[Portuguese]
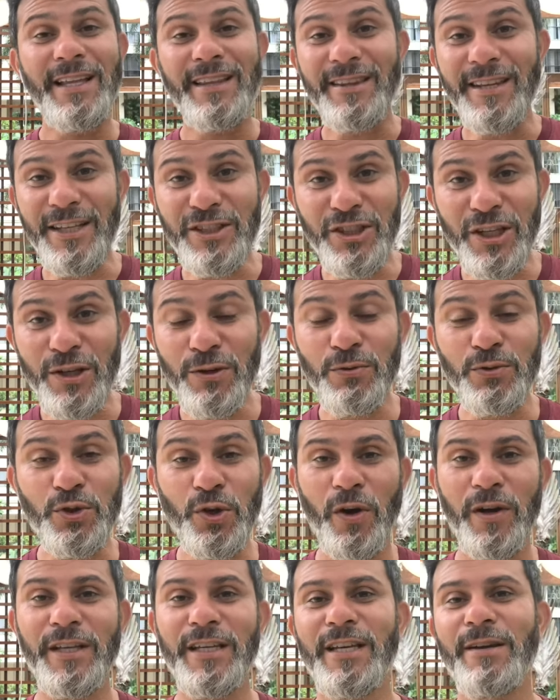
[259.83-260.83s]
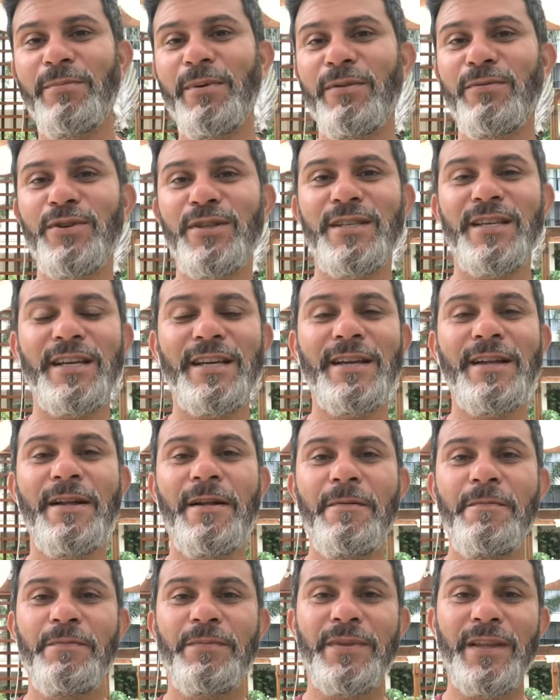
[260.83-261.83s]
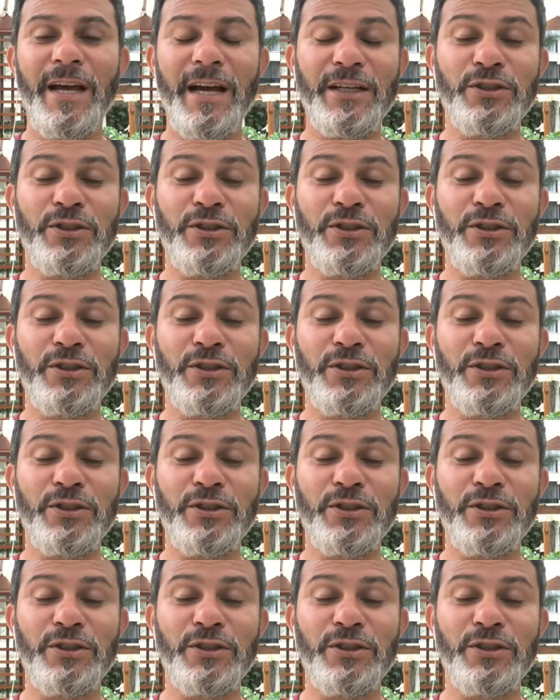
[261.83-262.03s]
Deixa aqui um joinha para você né,